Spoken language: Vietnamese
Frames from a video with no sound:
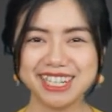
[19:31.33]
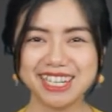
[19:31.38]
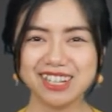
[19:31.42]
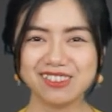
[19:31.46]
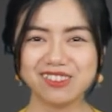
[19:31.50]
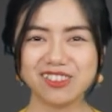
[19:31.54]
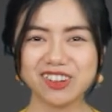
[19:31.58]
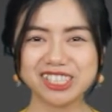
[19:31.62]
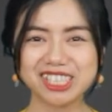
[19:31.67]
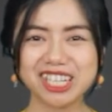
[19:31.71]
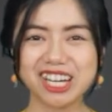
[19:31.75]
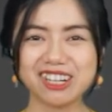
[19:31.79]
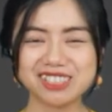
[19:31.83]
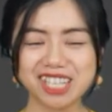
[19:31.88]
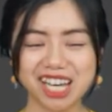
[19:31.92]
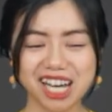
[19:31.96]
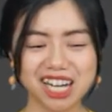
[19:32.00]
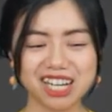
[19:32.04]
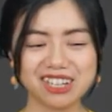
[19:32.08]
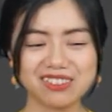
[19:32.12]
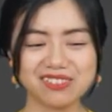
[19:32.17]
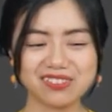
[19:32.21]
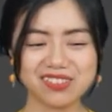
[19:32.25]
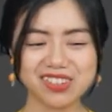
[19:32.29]
mùi thơm
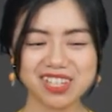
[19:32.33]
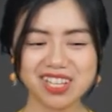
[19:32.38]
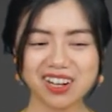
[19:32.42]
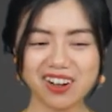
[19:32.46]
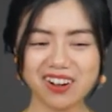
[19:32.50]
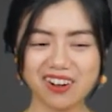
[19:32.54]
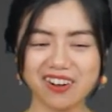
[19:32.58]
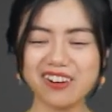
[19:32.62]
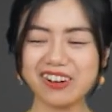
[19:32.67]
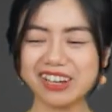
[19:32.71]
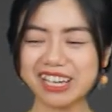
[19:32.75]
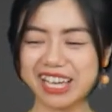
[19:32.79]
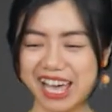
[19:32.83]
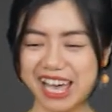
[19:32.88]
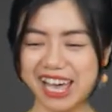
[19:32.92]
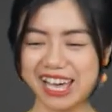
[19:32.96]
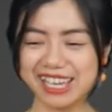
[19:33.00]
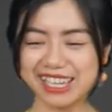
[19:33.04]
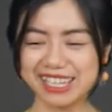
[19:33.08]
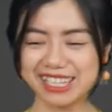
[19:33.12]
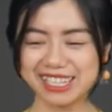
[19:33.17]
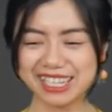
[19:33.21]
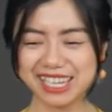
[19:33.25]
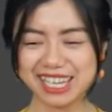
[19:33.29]
thơm ok
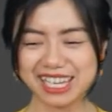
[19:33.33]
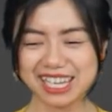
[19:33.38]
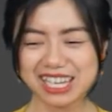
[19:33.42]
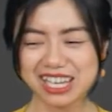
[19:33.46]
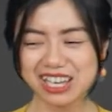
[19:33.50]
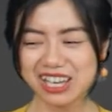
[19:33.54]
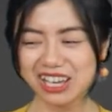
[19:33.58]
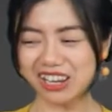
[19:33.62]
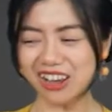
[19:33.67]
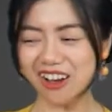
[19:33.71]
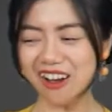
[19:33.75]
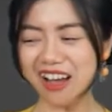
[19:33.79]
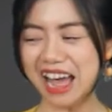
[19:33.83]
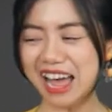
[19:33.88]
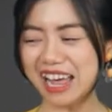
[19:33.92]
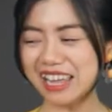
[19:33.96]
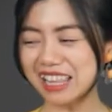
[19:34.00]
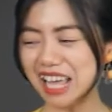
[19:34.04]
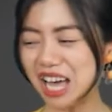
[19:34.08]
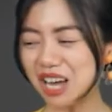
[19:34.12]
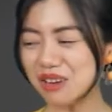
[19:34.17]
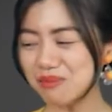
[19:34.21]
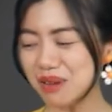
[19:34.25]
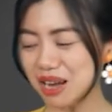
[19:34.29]
có ai
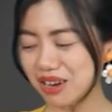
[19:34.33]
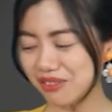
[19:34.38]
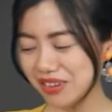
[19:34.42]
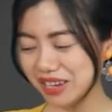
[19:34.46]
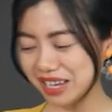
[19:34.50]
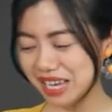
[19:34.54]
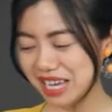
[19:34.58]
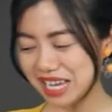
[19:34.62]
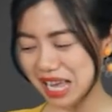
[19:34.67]
thắc mắc về cái